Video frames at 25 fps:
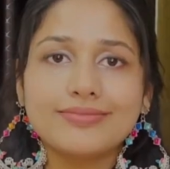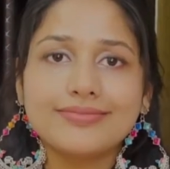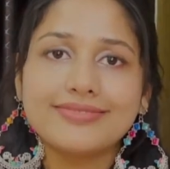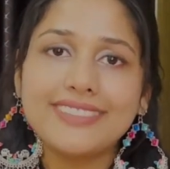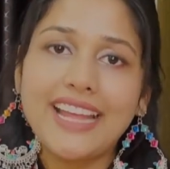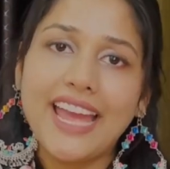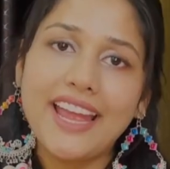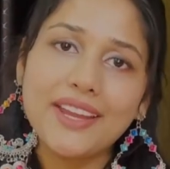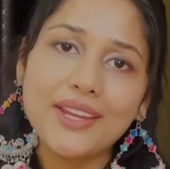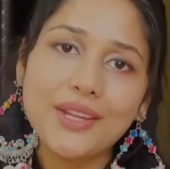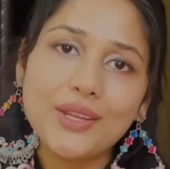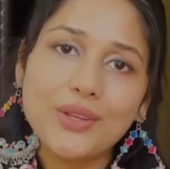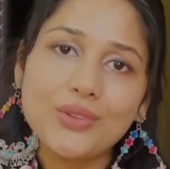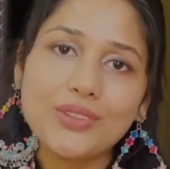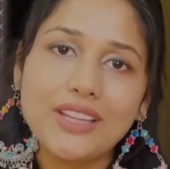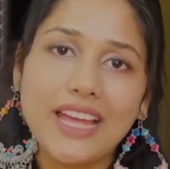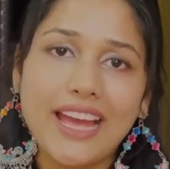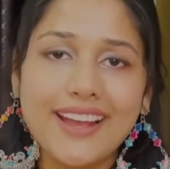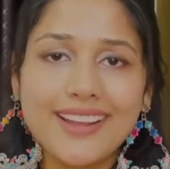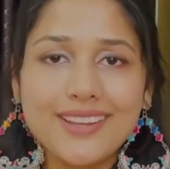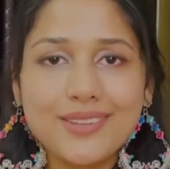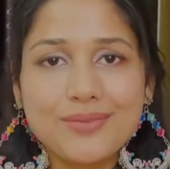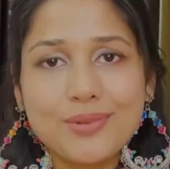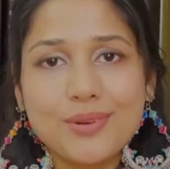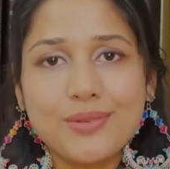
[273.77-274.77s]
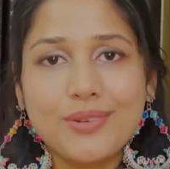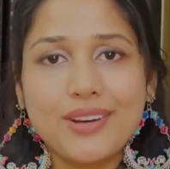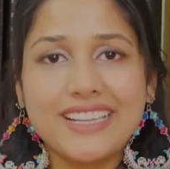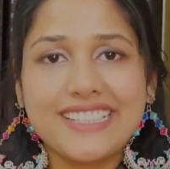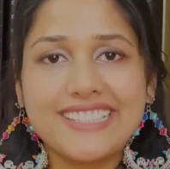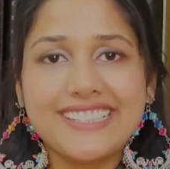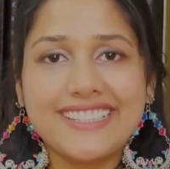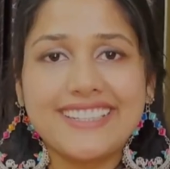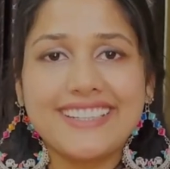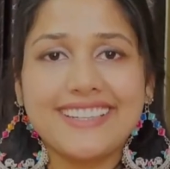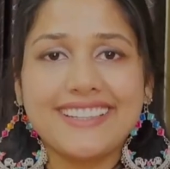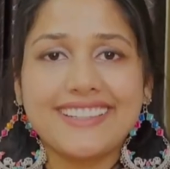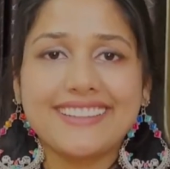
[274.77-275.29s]
थैंक यू थैंक्स फॉर
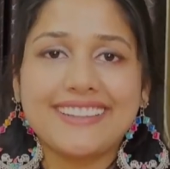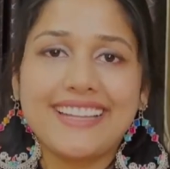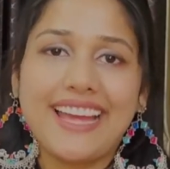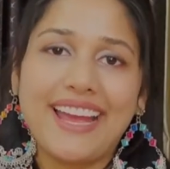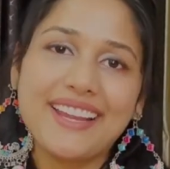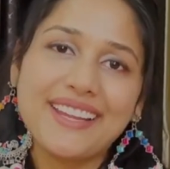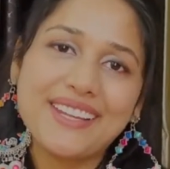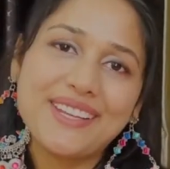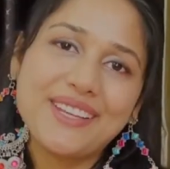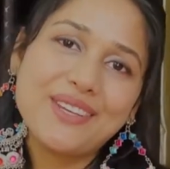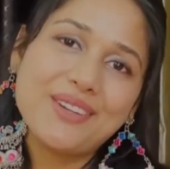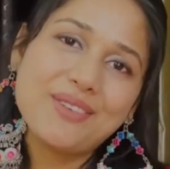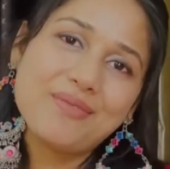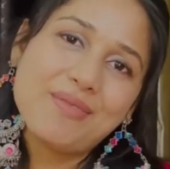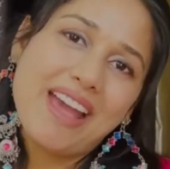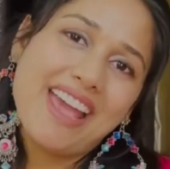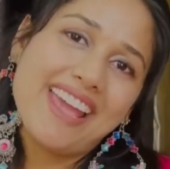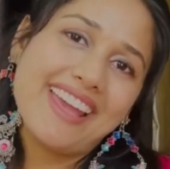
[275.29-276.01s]
वॉचिंग थैंक यू